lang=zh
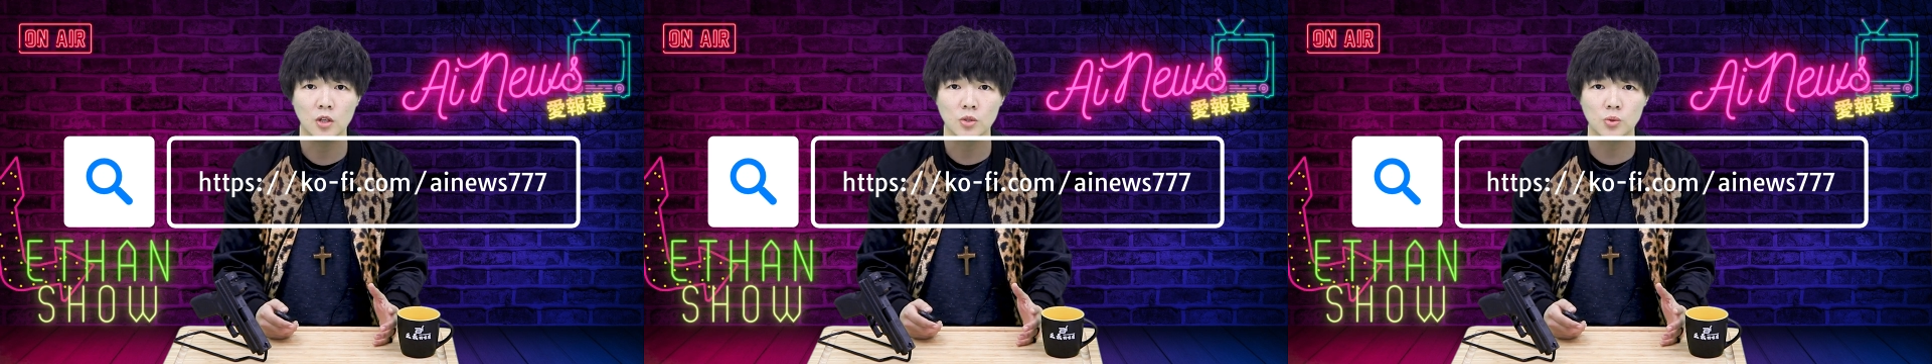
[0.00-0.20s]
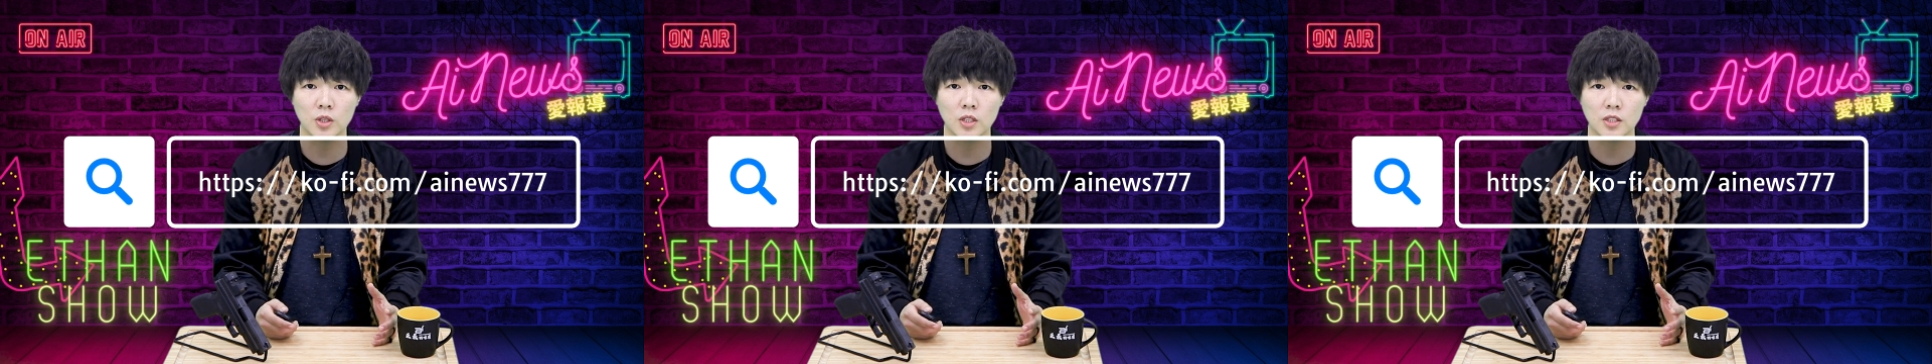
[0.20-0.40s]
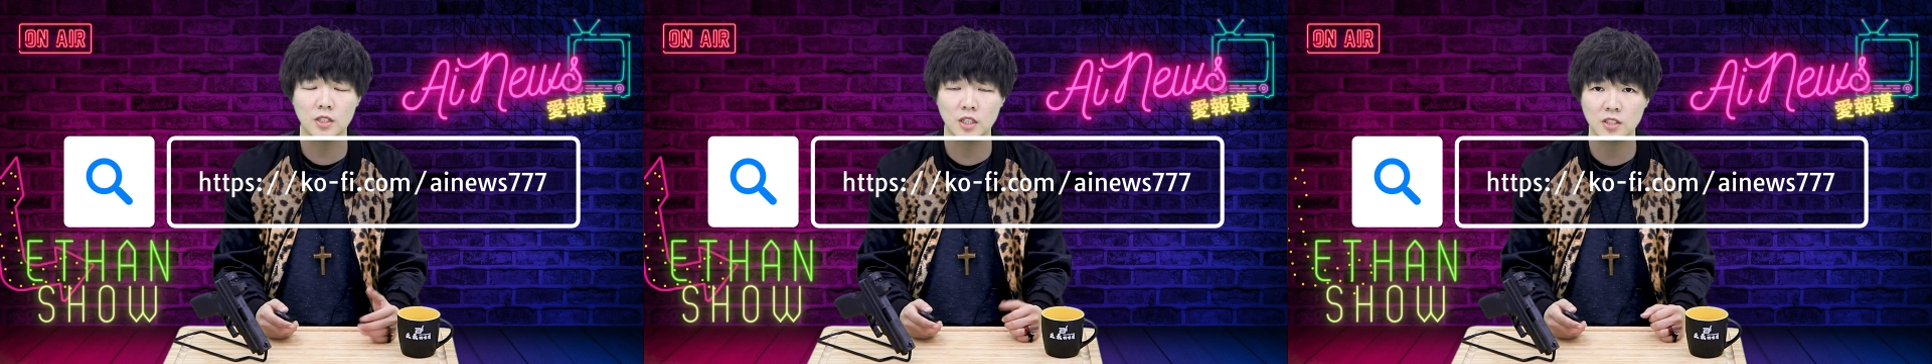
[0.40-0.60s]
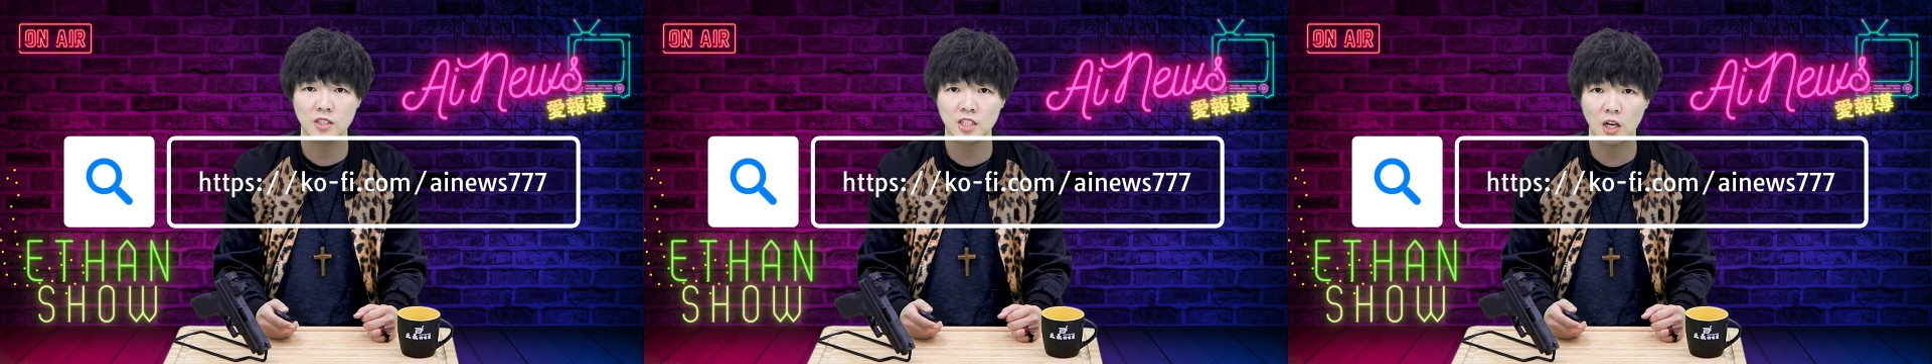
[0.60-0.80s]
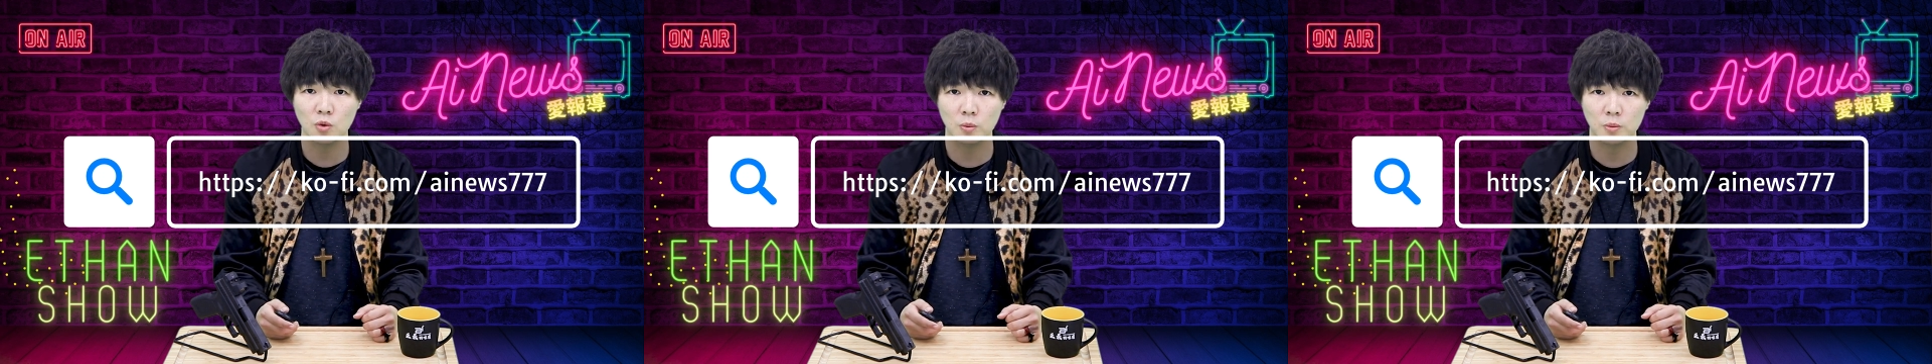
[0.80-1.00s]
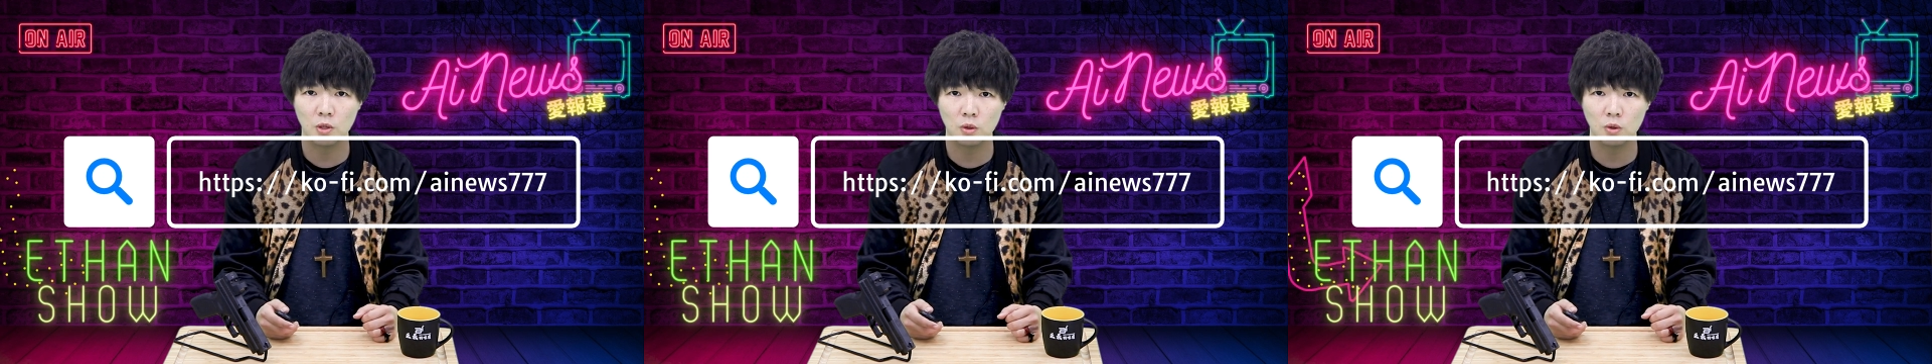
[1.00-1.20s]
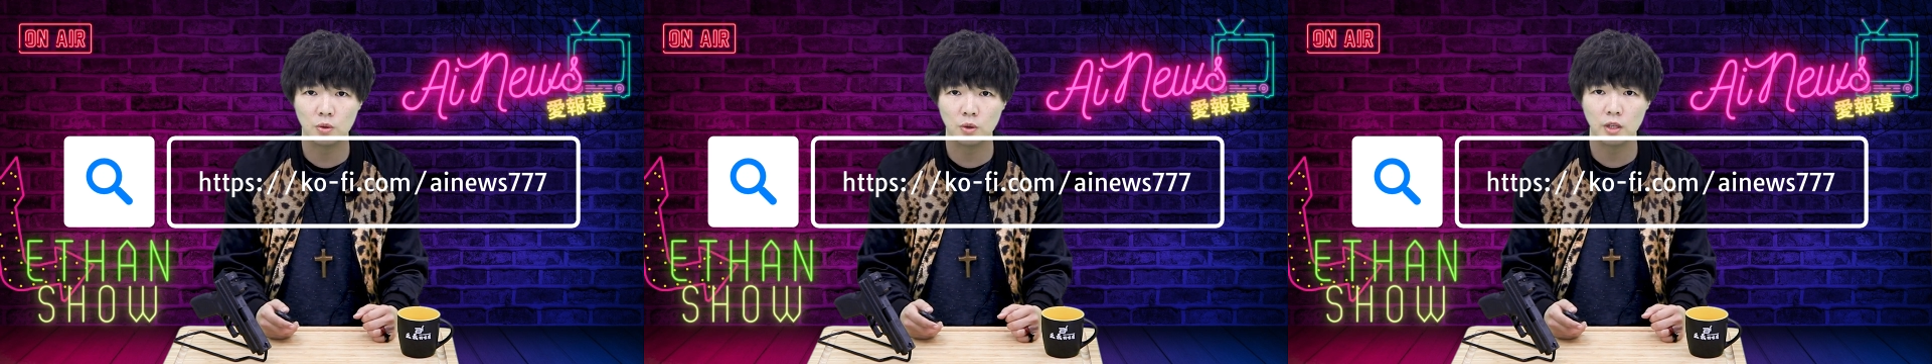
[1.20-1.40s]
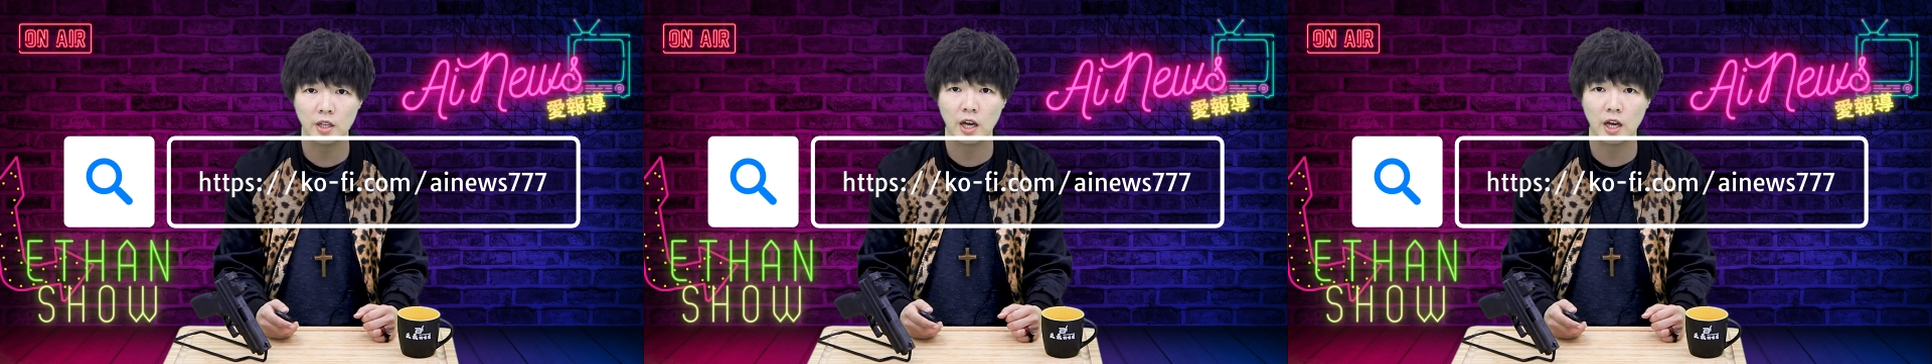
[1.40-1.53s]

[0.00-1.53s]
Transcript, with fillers: 所以，请加入我们的会员，